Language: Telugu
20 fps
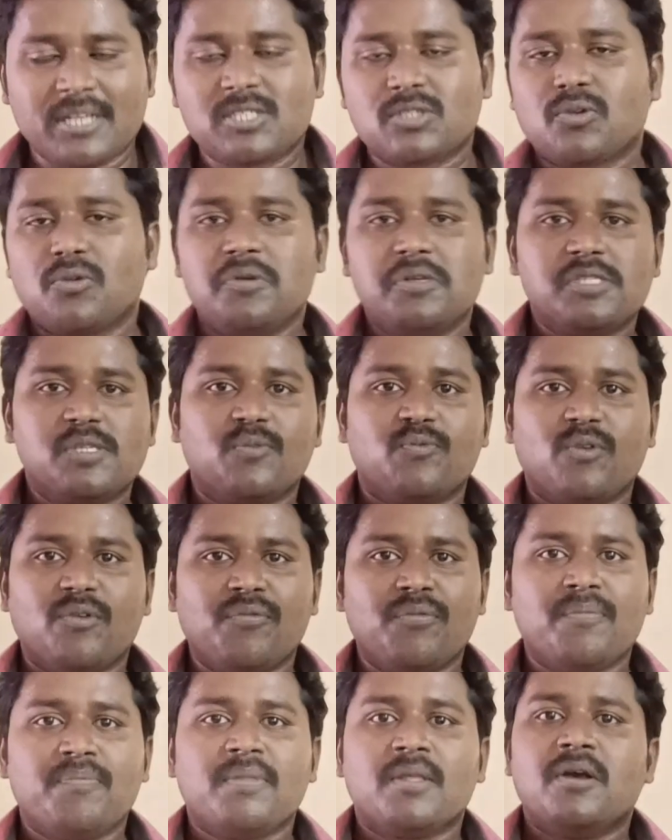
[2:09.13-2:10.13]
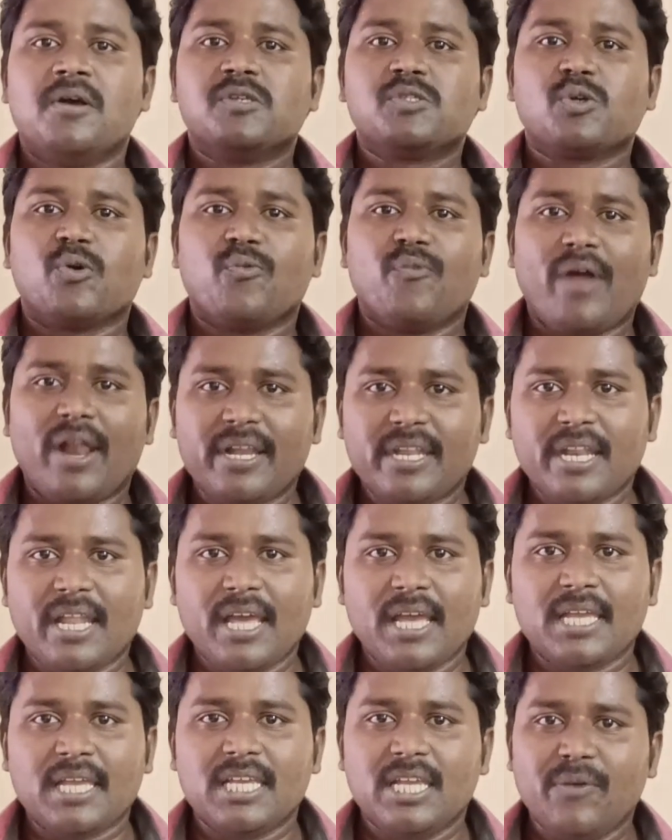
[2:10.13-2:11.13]
సో ఎక్స్క్లూజివ్ ప్రూఫ్ సో
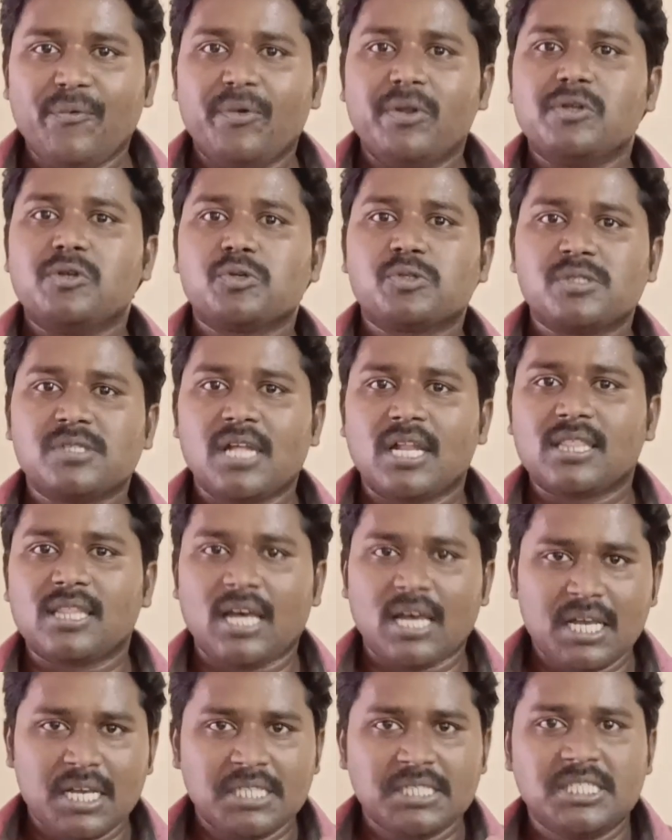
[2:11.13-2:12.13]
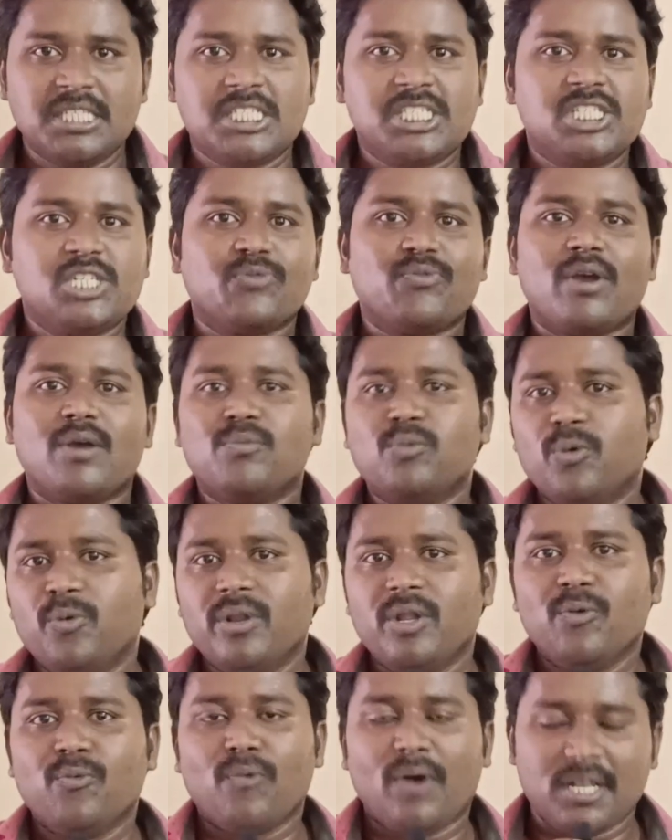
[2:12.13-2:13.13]
వెంటనే ఈ వీడియో చూసిన తర్వాత సిక్స్టీ ఫైవ్
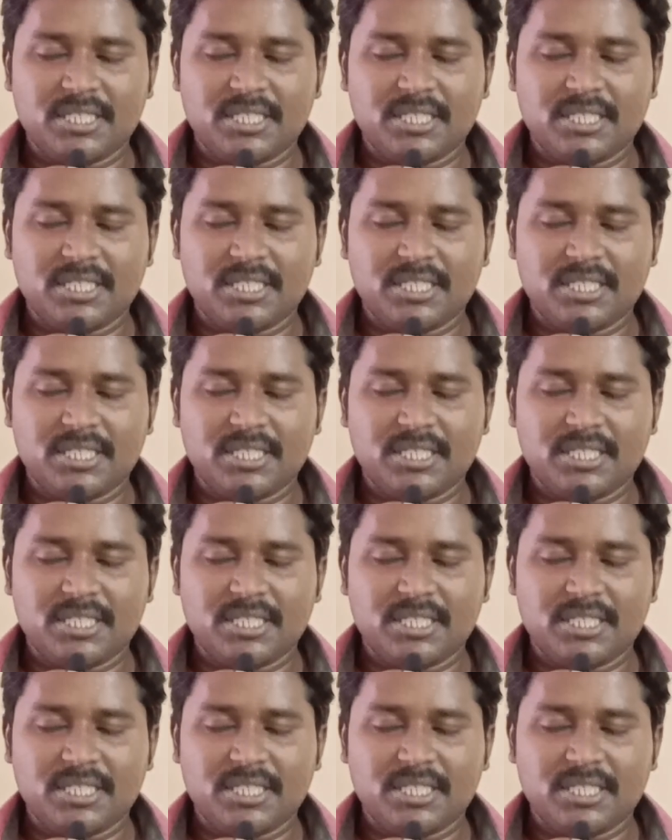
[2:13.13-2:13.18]
మూవీని